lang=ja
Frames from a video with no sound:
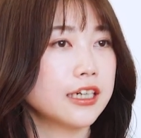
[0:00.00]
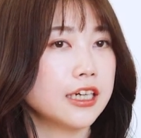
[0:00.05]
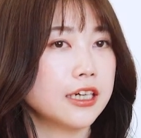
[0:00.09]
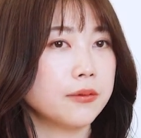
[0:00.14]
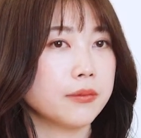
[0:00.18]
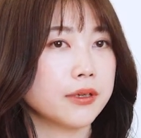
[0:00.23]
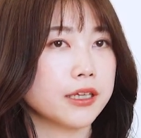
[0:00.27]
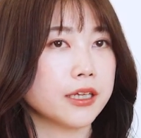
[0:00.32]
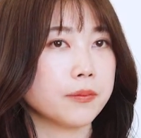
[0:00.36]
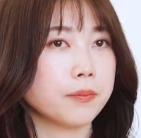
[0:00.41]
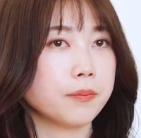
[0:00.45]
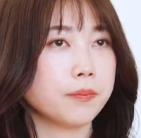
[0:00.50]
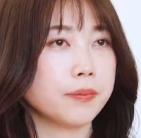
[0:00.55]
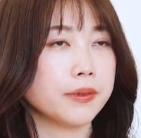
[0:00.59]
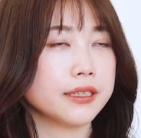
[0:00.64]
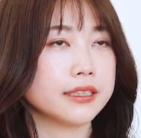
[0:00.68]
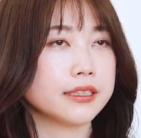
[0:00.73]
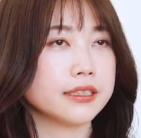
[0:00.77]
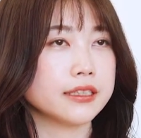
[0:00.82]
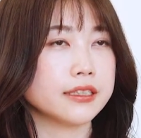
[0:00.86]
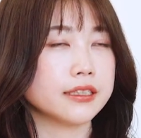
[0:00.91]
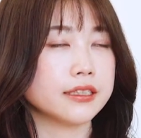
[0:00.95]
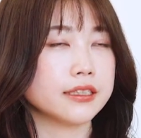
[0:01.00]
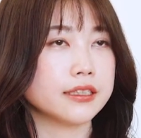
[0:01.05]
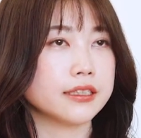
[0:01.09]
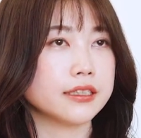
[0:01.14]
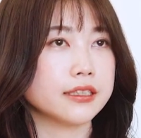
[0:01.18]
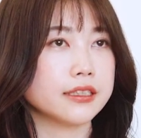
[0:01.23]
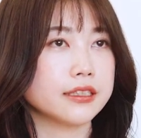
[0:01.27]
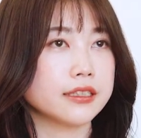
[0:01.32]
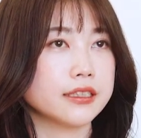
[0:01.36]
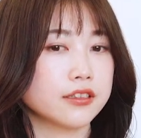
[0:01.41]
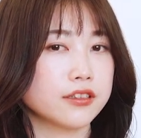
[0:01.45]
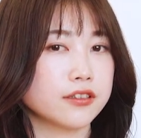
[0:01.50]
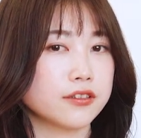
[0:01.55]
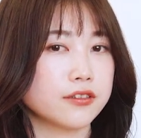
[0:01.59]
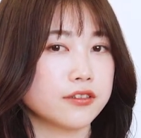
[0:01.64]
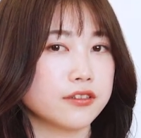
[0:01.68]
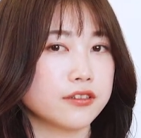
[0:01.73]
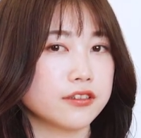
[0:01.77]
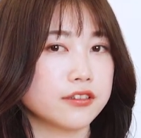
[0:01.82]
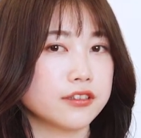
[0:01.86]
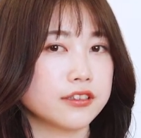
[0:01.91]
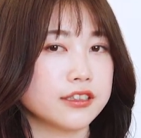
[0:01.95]
まあ、やっぱり
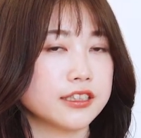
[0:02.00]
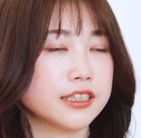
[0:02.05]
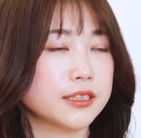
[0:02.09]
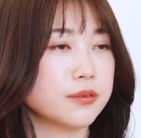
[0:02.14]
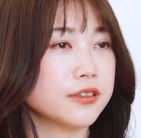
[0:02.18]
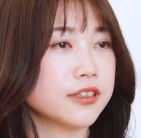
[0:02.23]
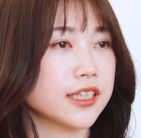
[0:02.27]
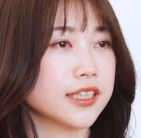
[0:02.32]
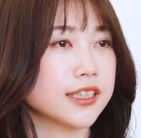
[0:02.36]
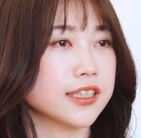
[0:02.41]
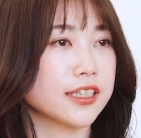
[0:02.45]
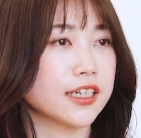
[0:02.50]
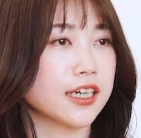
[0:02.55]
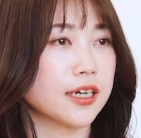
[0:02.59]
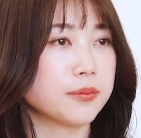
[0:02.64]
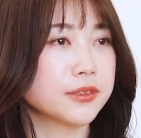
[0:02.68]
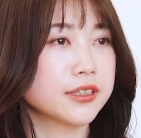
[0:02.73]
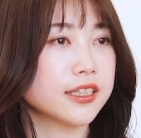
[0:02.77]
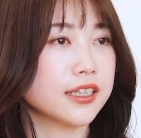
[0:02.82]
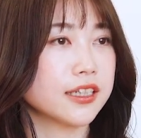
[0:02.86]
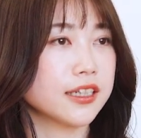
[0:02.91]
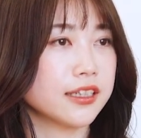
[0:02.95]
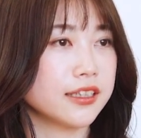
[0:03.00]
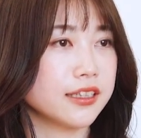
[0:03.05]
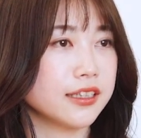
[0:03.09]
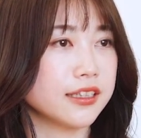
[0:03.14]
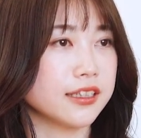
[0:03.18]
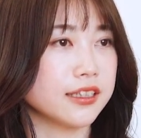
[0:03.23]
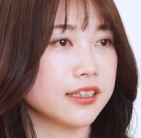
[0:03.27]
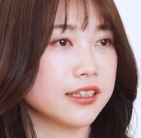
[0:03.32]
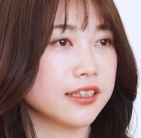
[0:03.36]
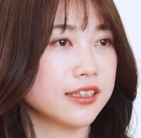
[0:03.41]
こう自分たちでがむしゃらに